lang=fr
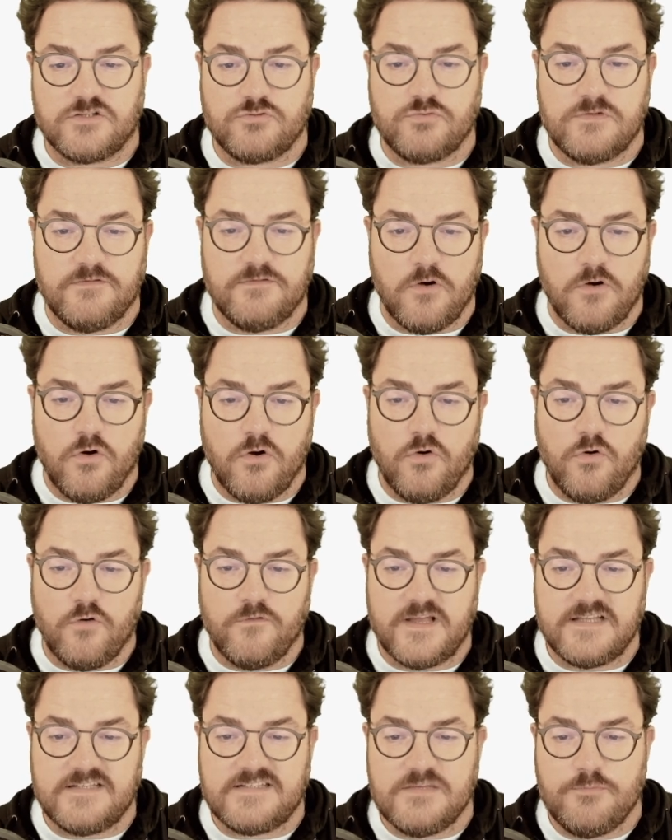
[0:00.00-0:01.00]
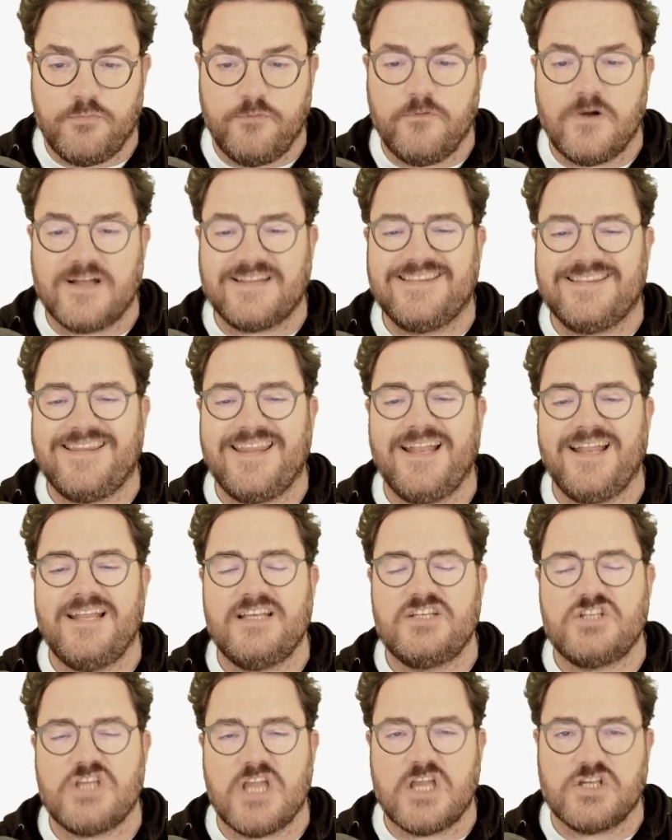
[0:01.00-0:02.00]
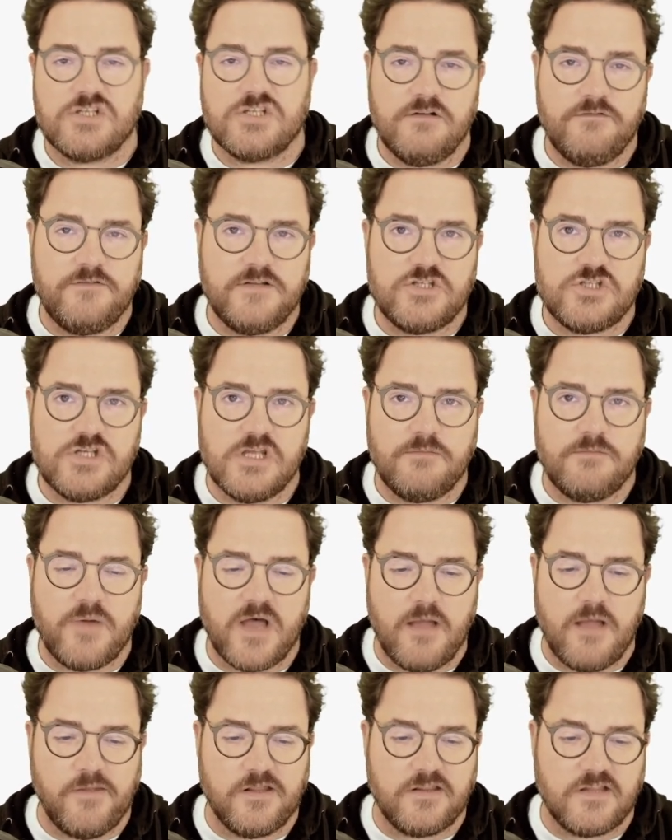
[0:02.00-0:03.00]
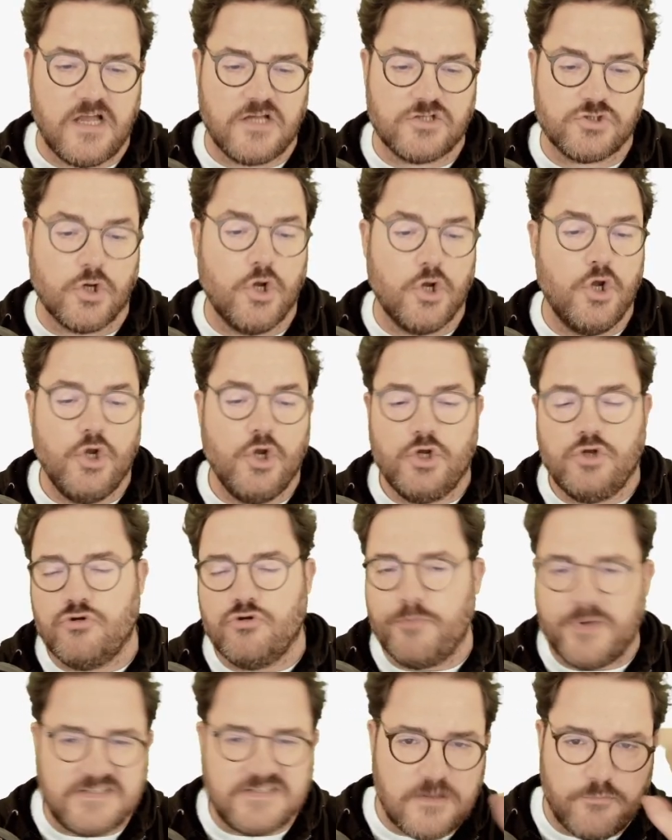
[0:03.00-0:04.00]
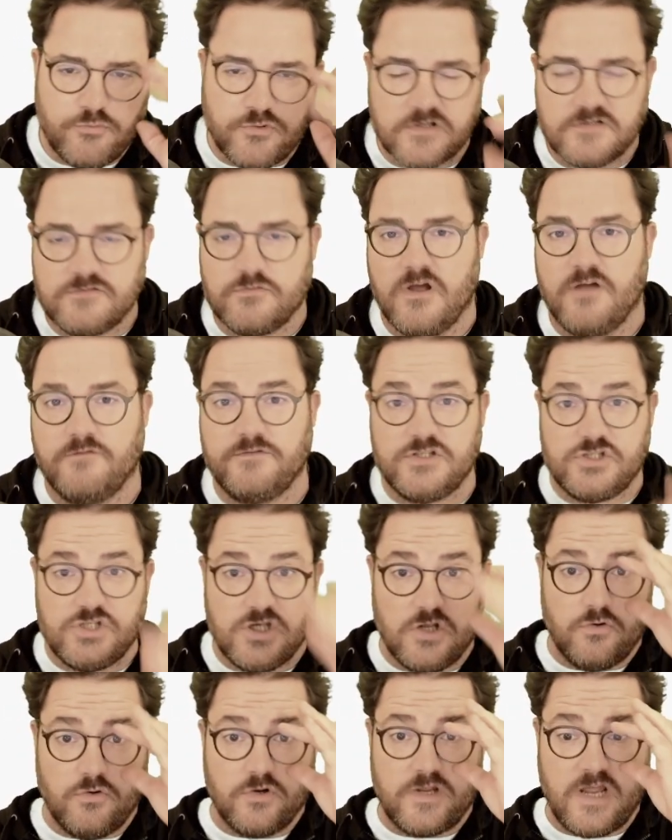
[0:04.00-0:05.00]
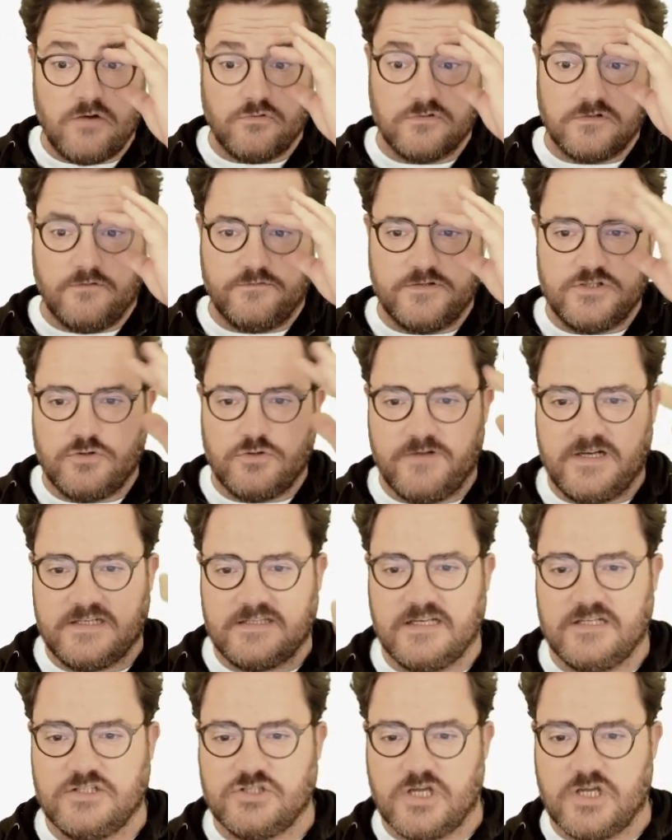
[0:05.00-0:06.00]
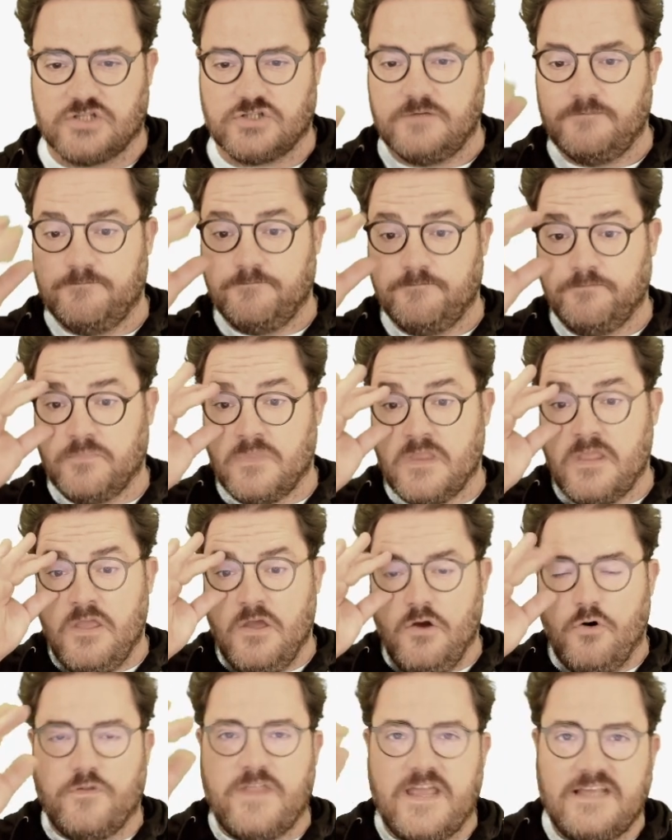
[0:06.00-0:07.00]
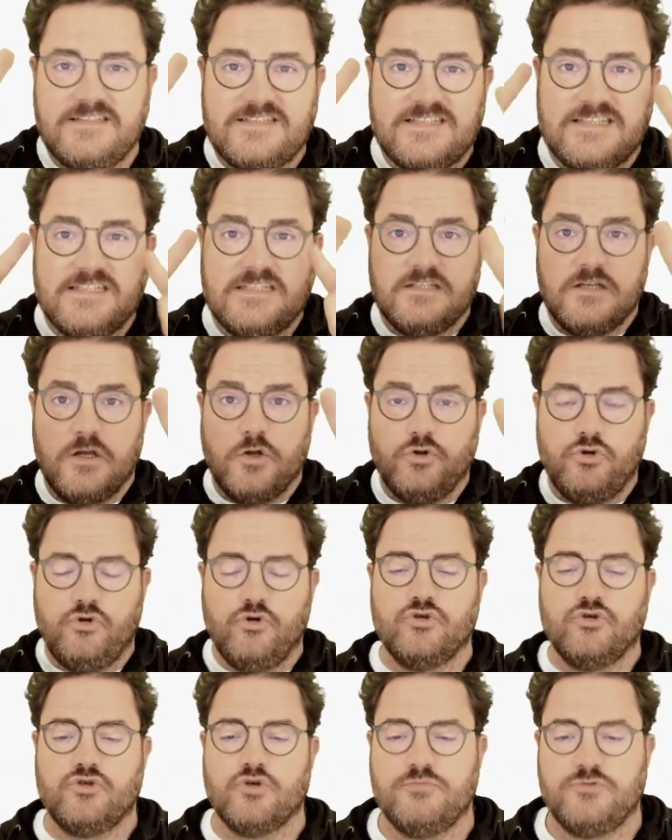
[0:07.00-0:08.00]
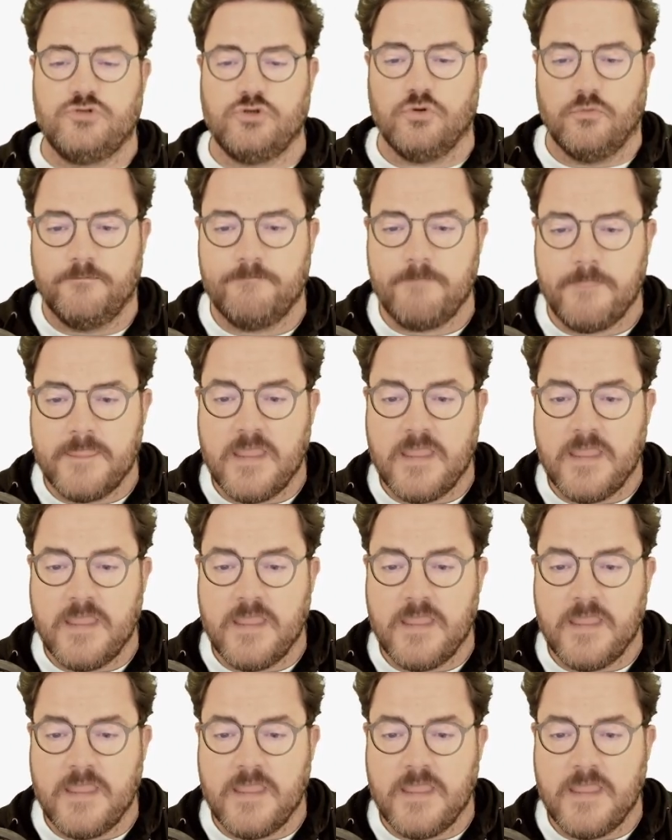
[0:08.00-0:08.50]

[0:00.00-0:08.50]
fait suivant, on va ici pouvoir télécharger le fichier de paramétrage, ne pas s'appuyer sur un fichier local, on s'en fiche, on va le télécharger. On a ici deux options.